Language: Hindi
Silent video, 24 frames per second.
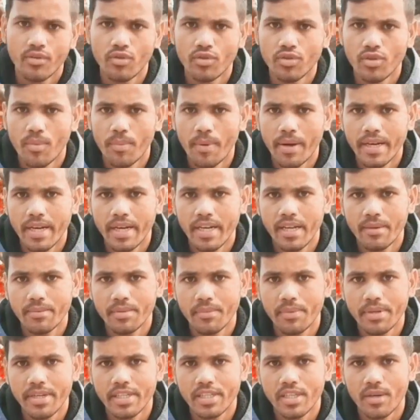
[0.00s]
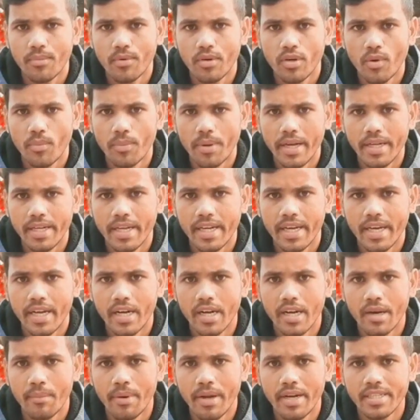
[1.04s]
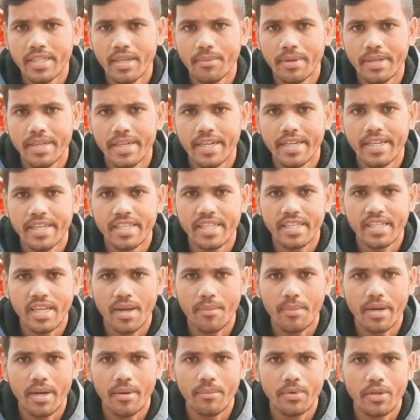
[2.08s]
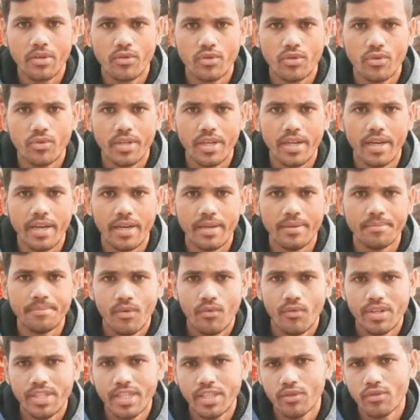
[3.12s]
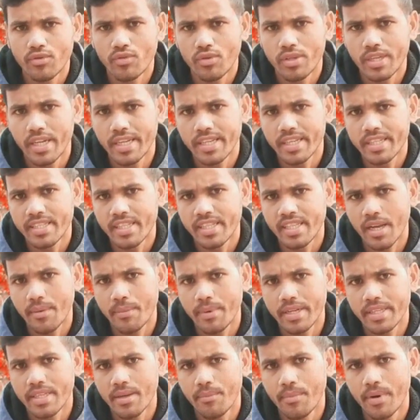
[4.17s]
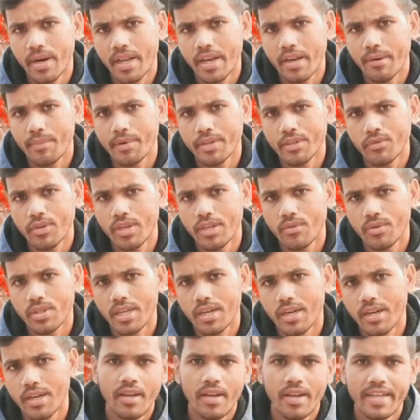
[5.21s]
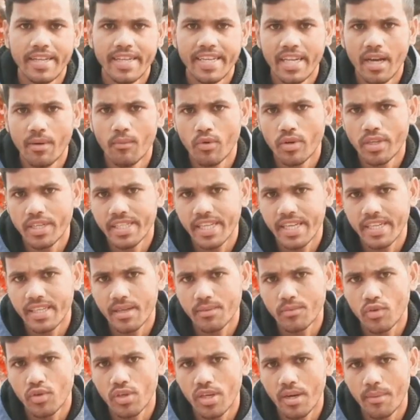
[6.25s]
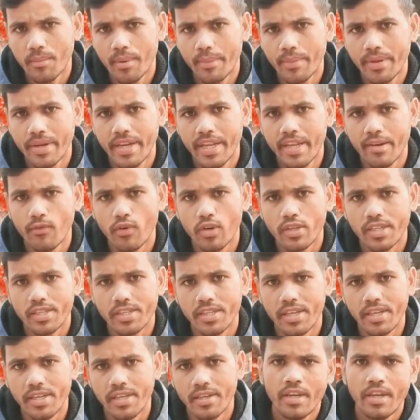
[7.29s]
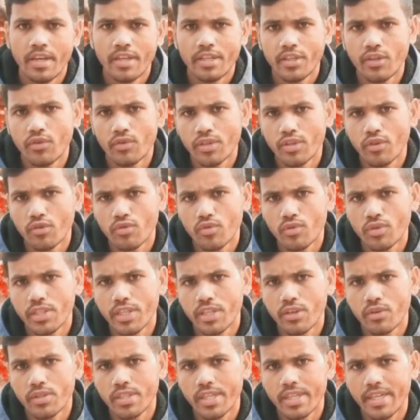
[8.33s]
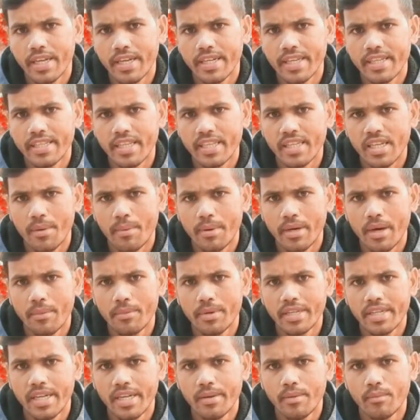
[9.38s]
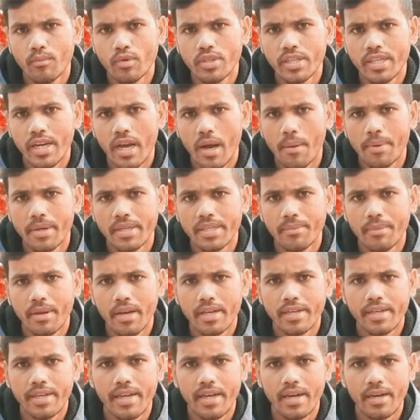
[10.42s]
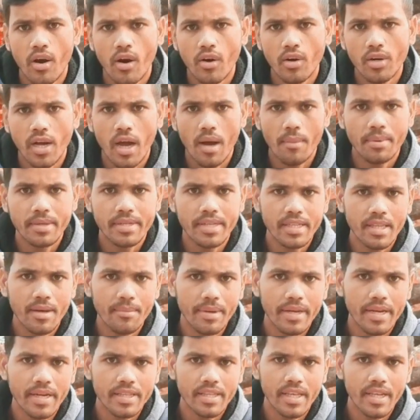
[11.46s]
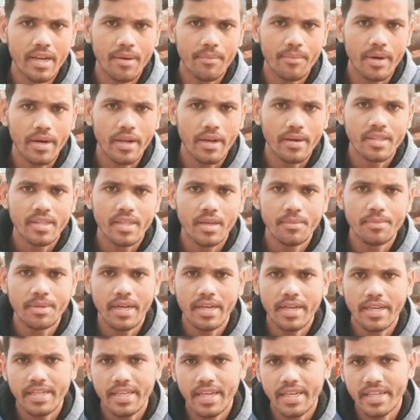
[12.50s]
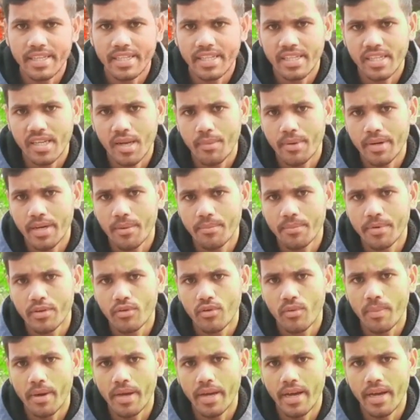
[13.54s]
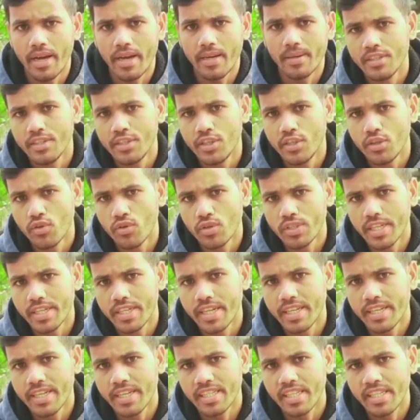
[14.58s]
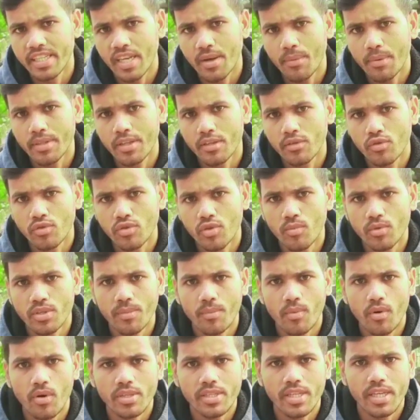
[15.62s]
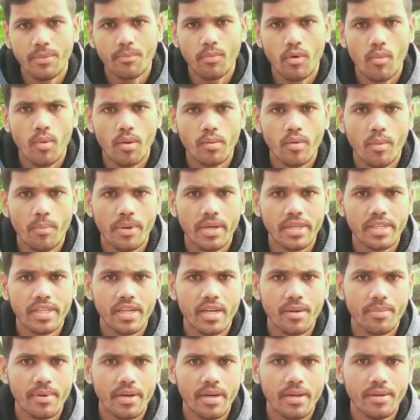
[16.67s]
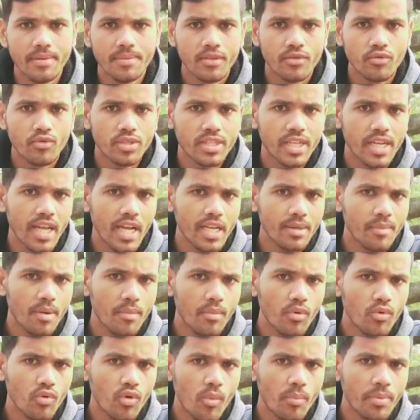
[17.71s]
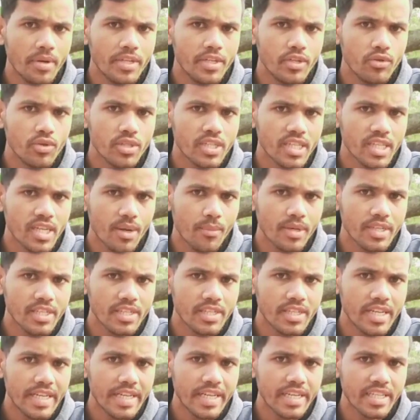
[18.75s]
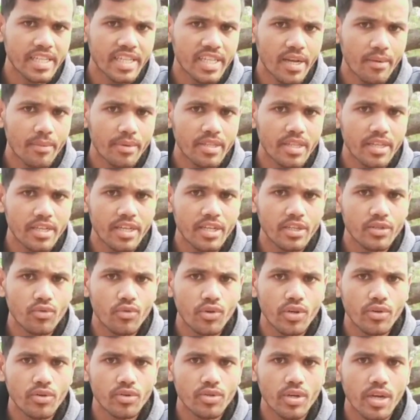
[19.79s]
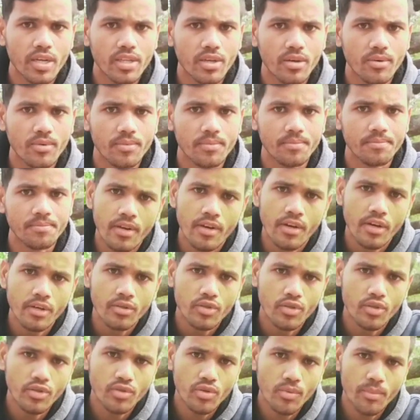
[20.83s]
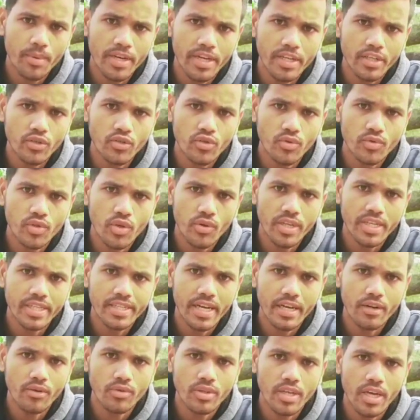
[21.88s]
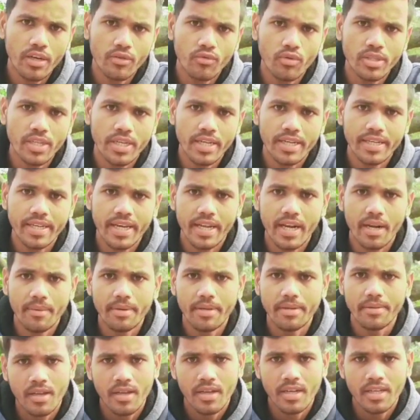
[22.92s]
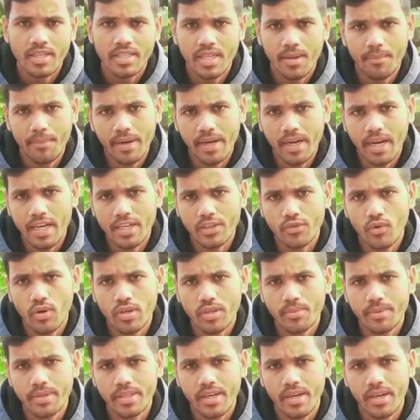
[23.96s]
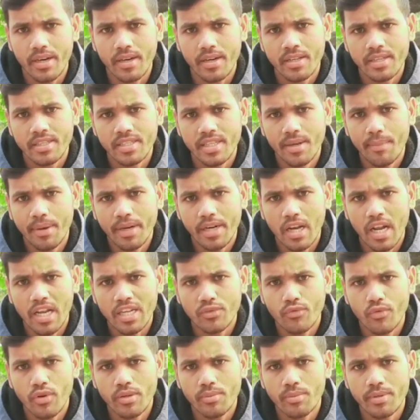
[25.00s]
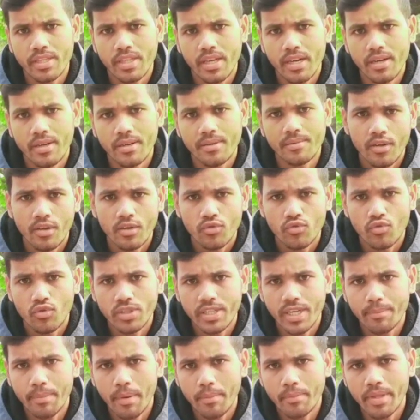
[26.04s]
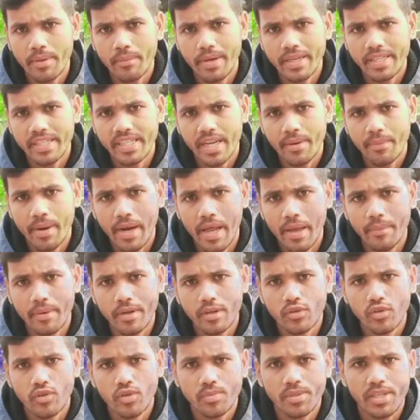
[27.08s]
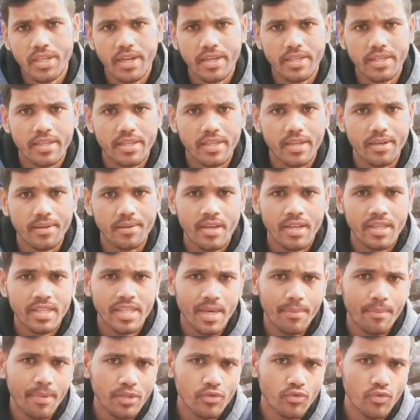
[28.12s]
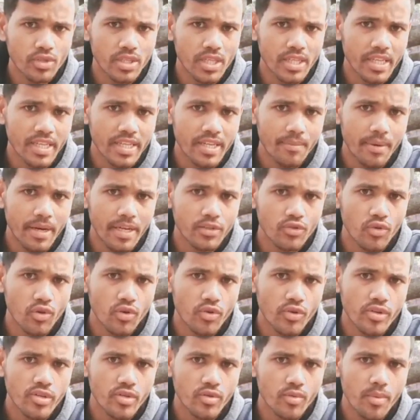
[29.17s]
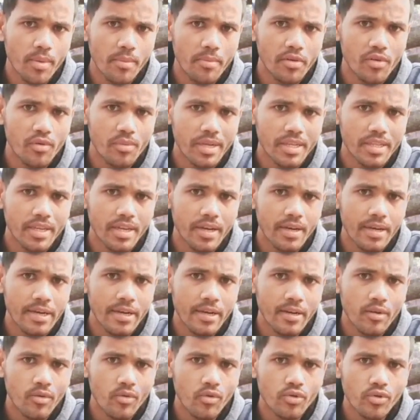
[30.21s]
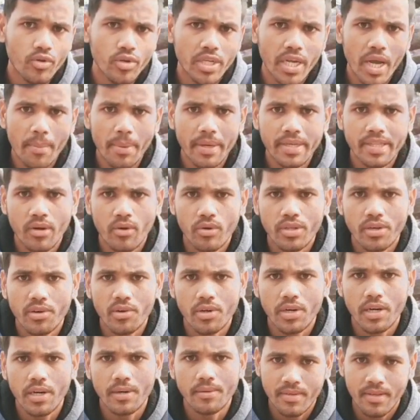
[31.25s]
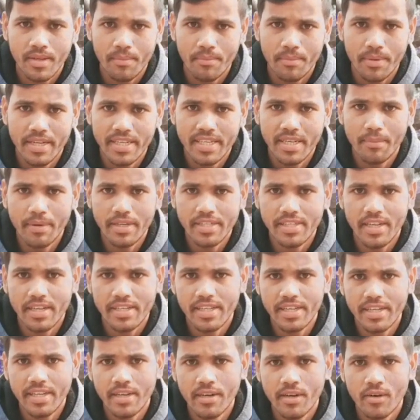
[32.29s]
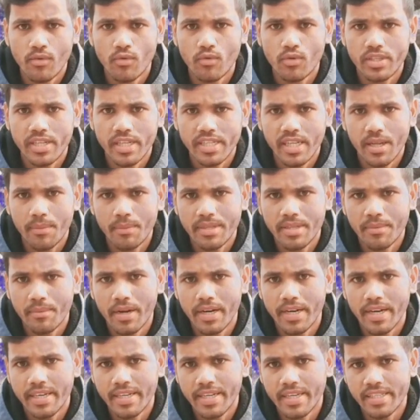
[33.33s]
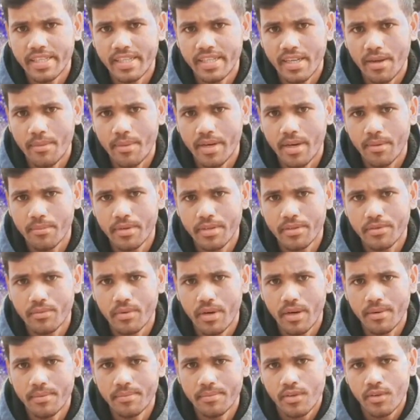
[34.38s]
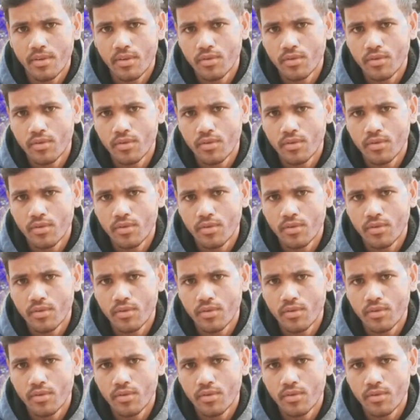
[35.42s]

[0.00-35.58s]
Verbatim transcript: दोस्तों फाइनली आप सभी के सपोर्ट और प्यार के कारण हमारे चैनल में टेन के सब्सक्राइबर कंप्लीट हो चुके हैं वैसे दोस्तों टेन के सब्सक्राइबर एकदम बड़ा नंबर तो नहीं होता लेकिन हम लोग इसे एकदम छोटा नंबर भी नहीं बोल सकते क्योंकि दोस्तों जीरो से टेन के सब्सक्राइबर कंप्लीट करने में मुझे काफी समय लग गया और काफी ज्यादा मेहनत करना पड़ा तब जाके टेन के सब्सक्राइबर कंप्लीट हो पाया है जीरो से टेन के सब्सक्राइबर तक दोस्तों मुझे बहुत सारे प्रॉब्लम को फेस करना पड़ा तो चलिए आज मैं आप लोगों को अपने जीरो सब्सक्राइबर से टेन के सब्सक्राइबर तक की स्टोरी को सुनाता हूँ तो दोस्तों मेरा यूट्यूब जर्नी स्टार्ट होता है दो में जब मैं क्लास ट्वेल्थ में था जब मैं क्लास ट्वेल्थ में था तो उस टाइम मैं अपने मैथ्स की पढ़ाई मैं यूट्यूब से करता था तब मैं सोचता था कि भाई जो लोग यूट्यूब में वीडियो बनाते हैं उनको क्या फ़ायदा होता होगा फिर जब एक सर थे उसके चैनल में जब हंड्रेड के सब्सक्राइबर कंप्लीट हुआ